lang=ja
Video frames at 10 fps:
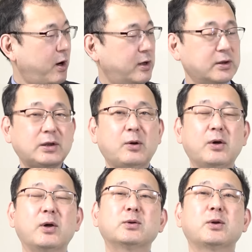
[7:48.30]
あなたは
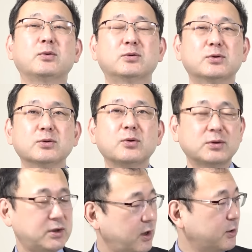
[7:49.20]
やってたの柔道
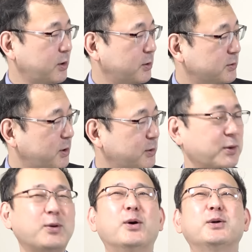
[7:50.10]
じゃなかったんですかって
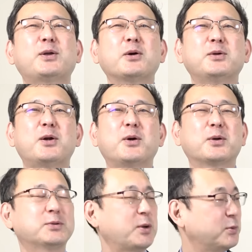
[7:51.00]
こう言いたくなるわけ
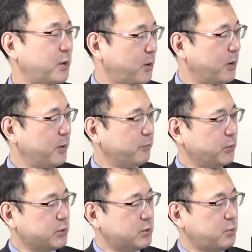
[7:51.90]
ですけどね、
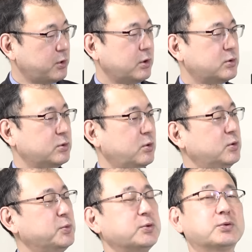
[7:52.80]
いつの間にか中
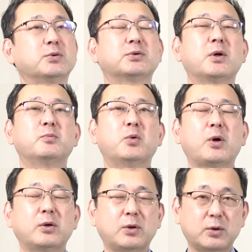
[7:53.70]
国武術の専門
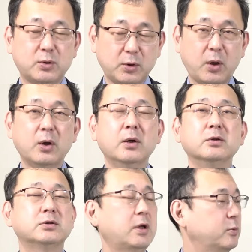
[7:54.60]
家になってね、
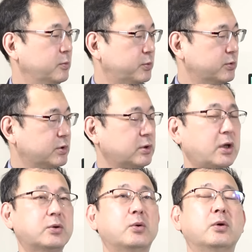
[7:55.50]
ちなみにプーチン
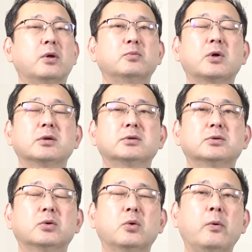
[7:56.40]
大統領はね、昔
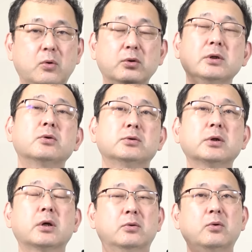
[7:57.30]
その胡錦涛
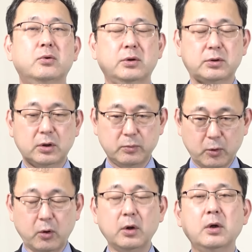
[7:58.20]
政権の頃ですけど
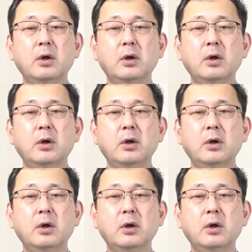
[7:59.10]
も、